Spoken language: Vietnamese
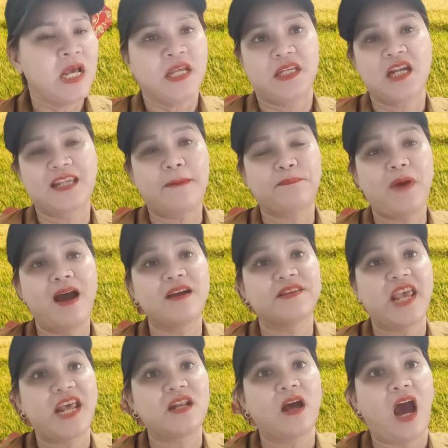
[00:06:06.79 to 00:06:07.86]
chứ sắp tới con
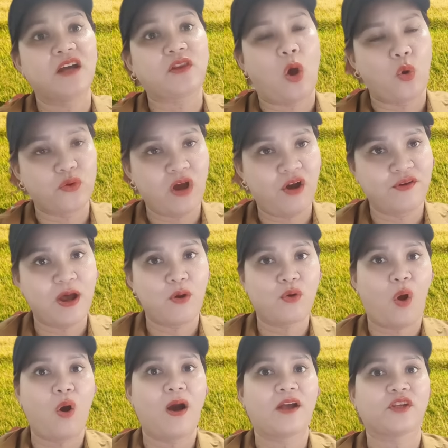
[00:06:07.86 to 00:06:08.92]
vé nó ở tù rồi đâu
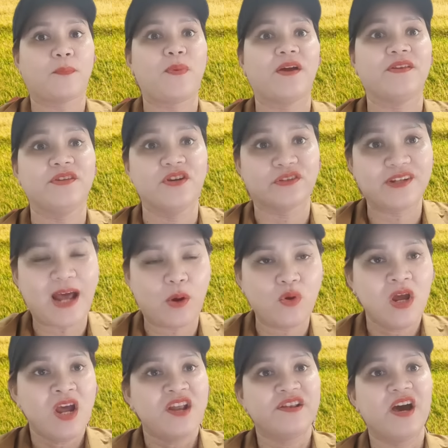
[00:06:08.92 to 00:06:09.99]
còn chụp hình được nữa đâu
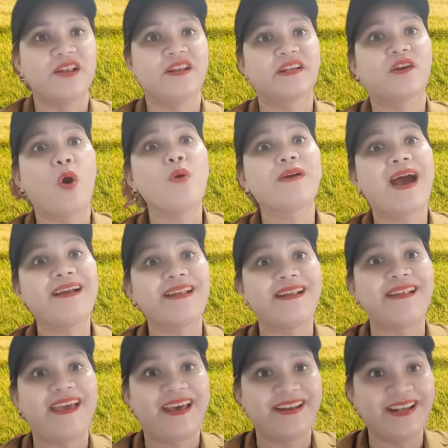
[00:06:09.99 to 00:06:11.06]
nên là cố gắng lẹ
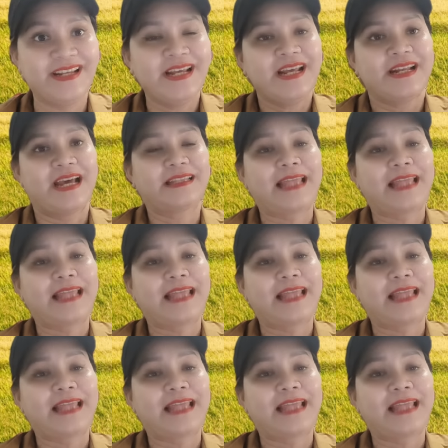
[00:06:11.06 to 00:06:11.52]
lẹ đi à,